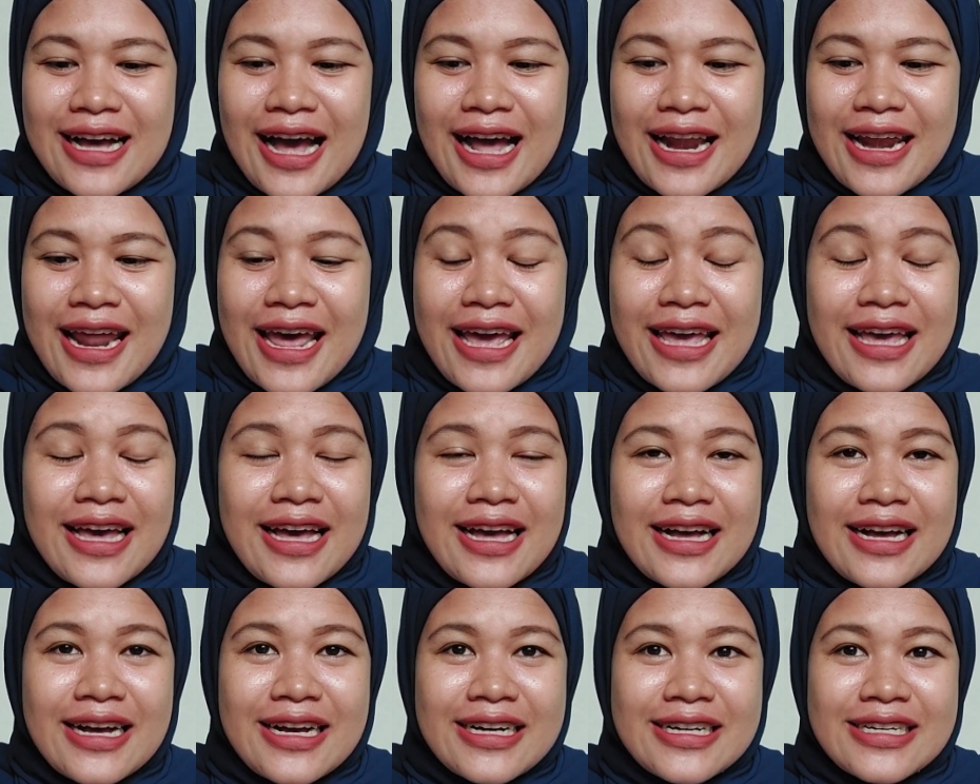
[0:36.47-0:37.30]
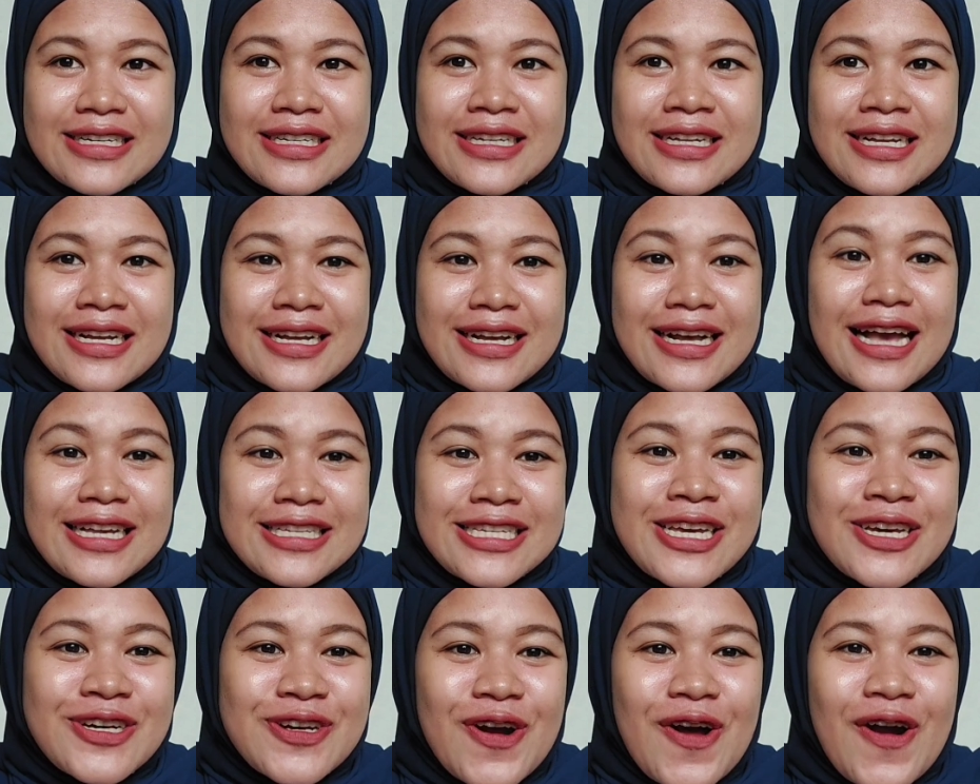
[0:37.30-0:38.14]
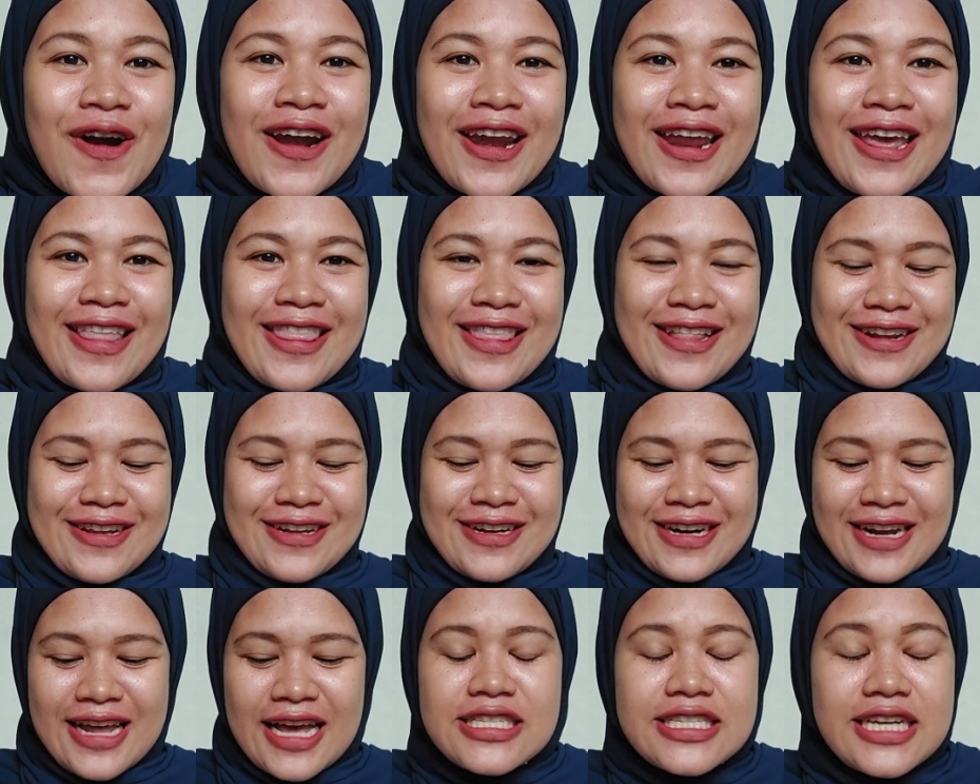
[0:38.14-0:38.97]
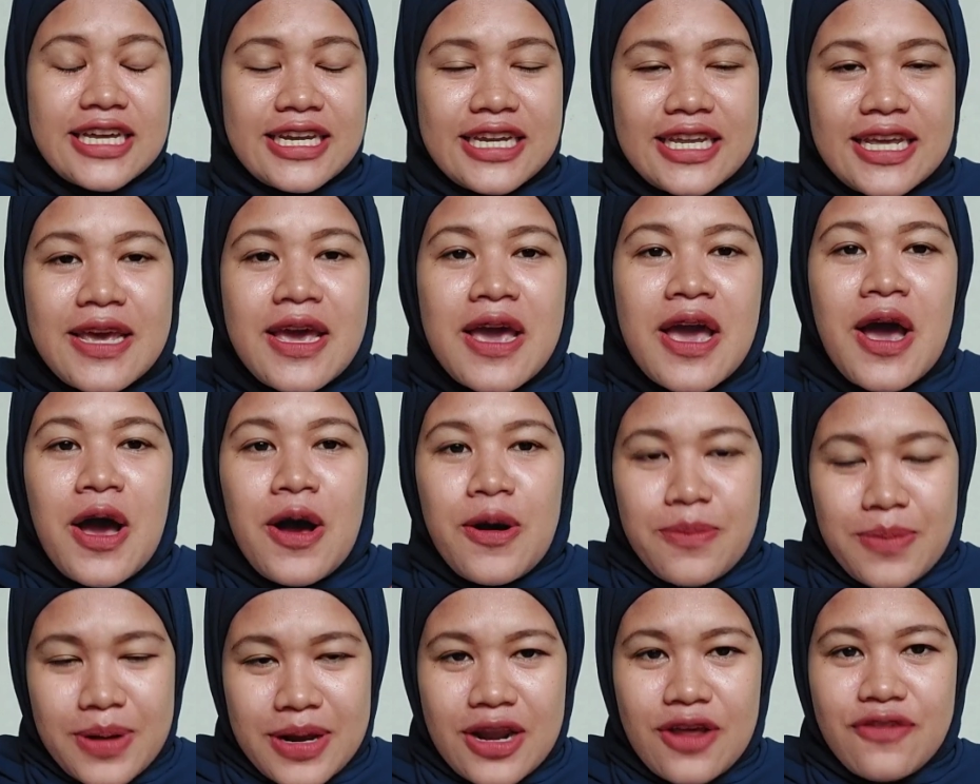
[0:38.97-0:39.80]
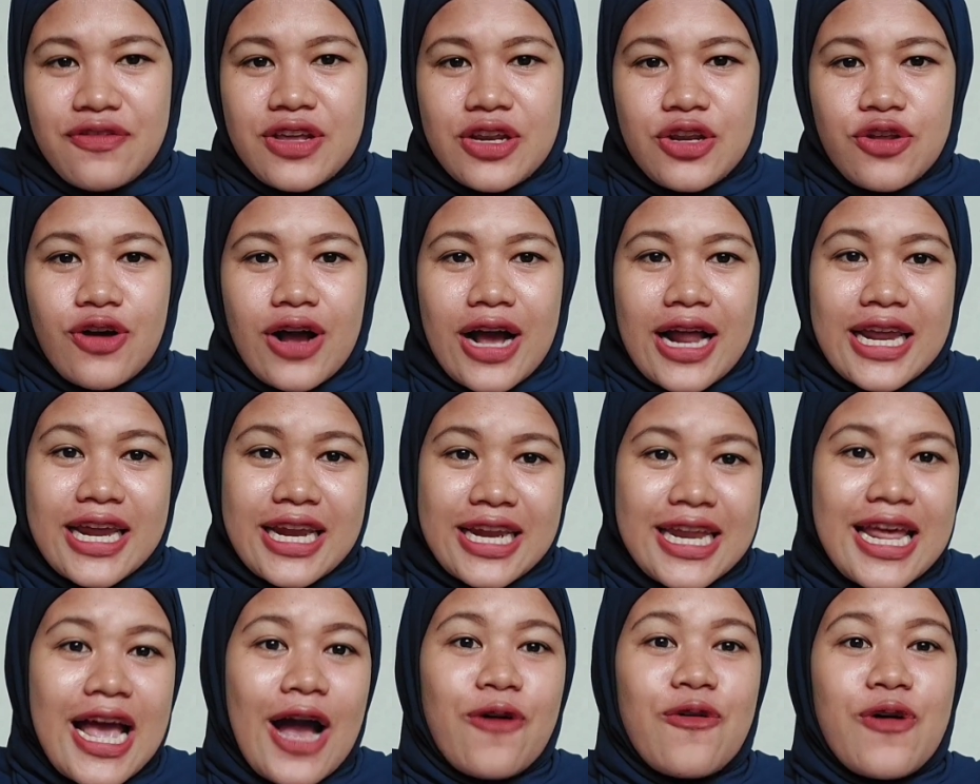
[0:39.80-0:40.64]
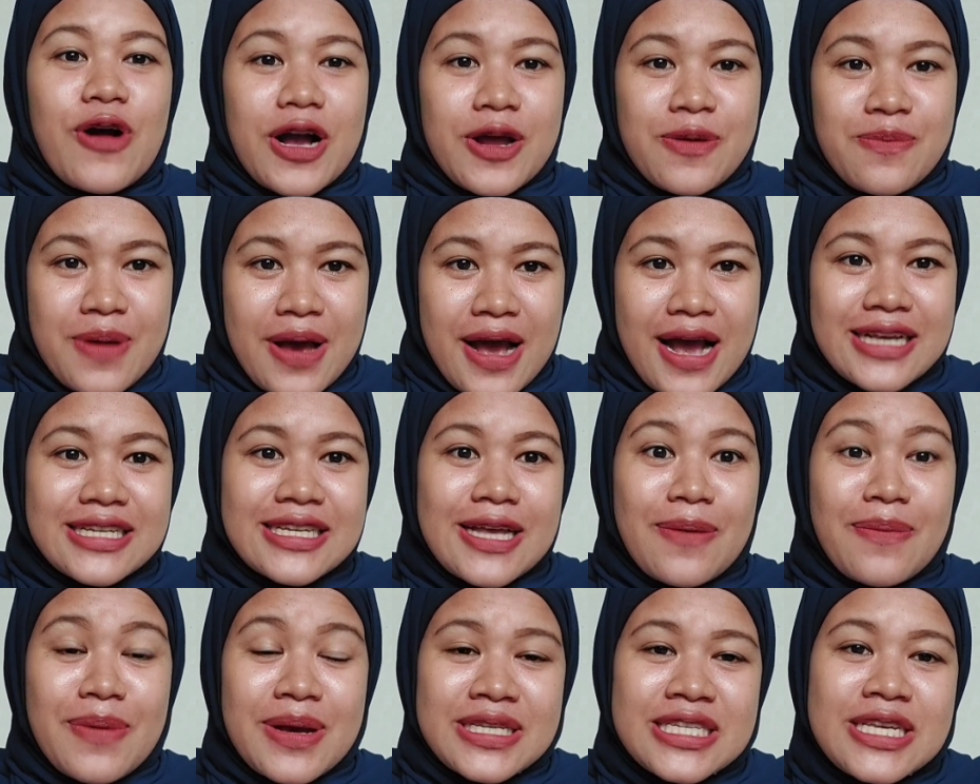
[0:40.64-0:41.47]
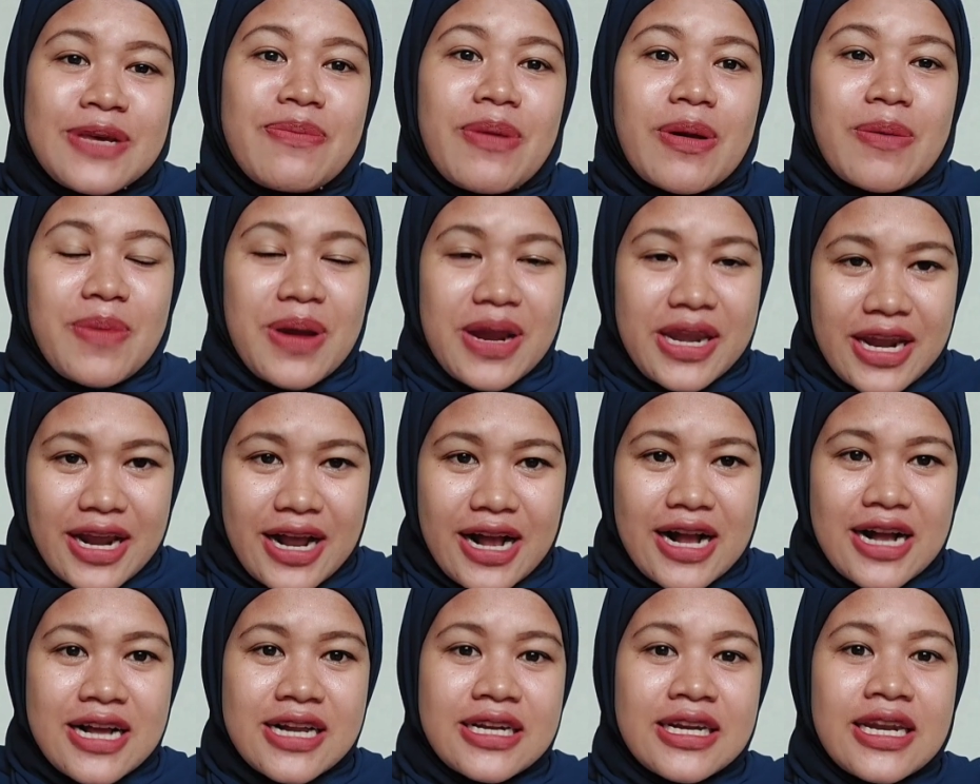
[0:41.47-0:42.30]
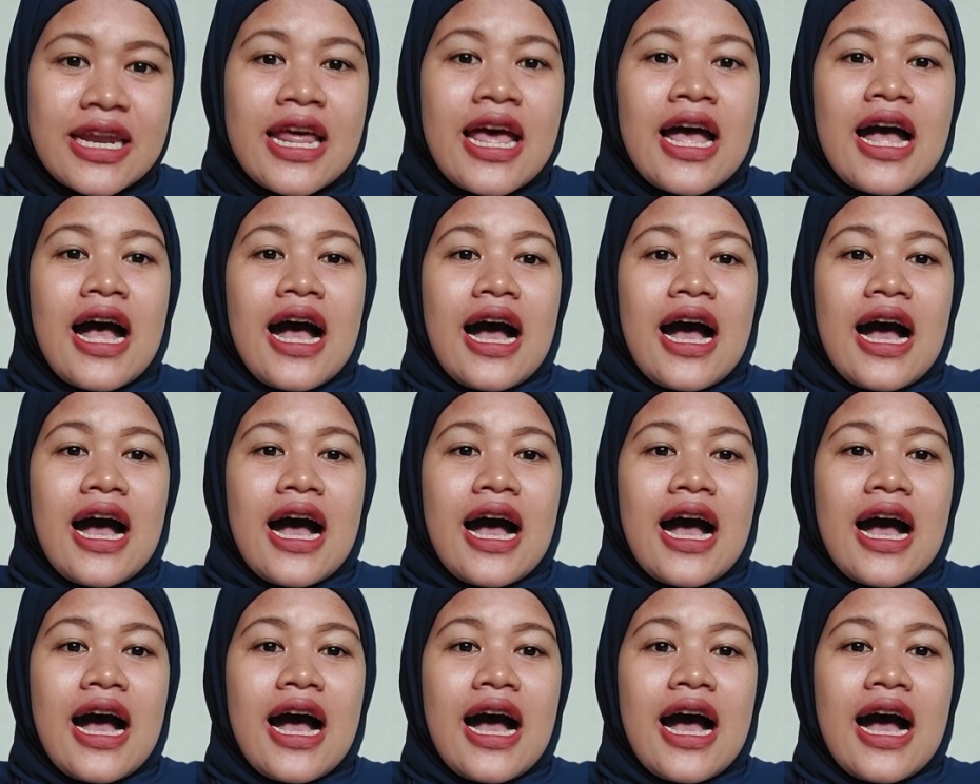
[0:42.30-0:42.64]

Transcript: ada yang nggak sinkron gitu lah nah jadi pada video kali ini aku akan bahas apa sih perbedaan